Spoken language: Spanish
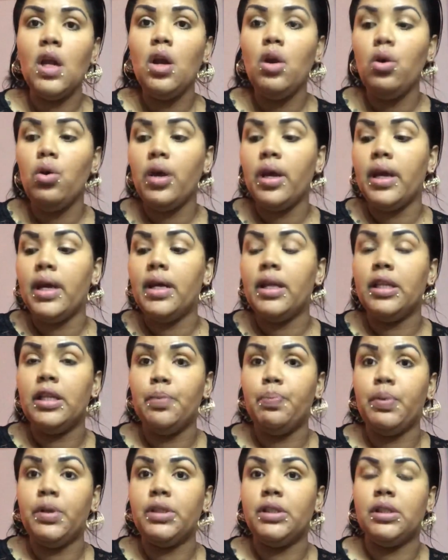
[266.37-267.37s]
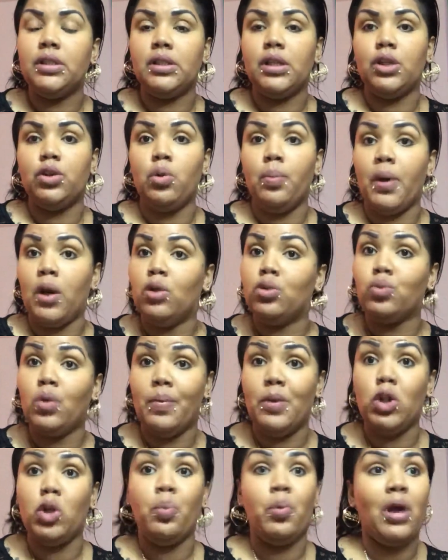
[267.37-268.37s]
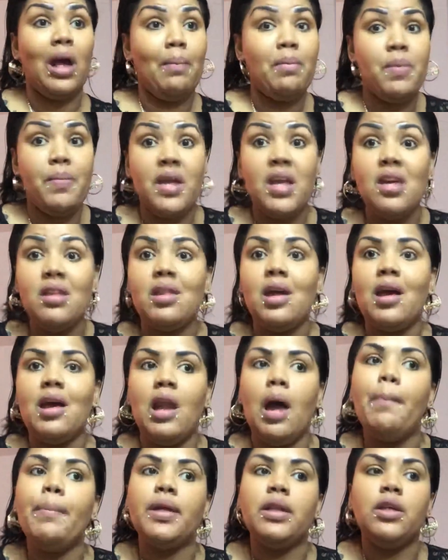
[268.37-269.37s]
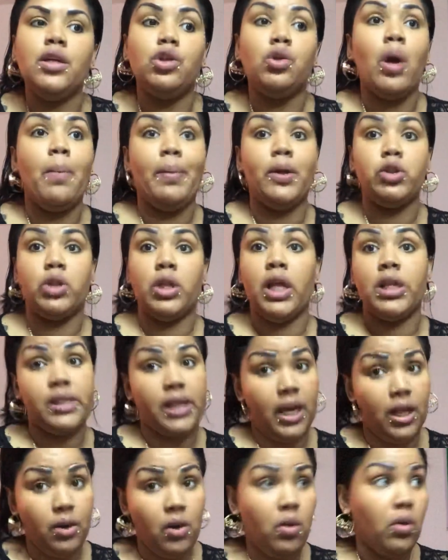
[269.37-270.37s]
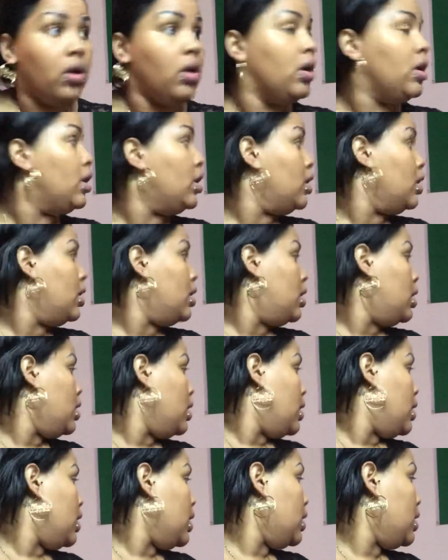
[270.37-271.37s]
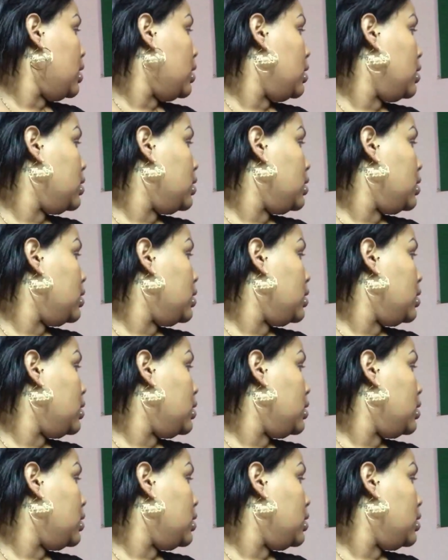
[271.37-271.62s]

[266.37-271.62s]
lo que después este, tomar los huevitos porque a mí me quitan el apetito. Hay personas que no. Pues no,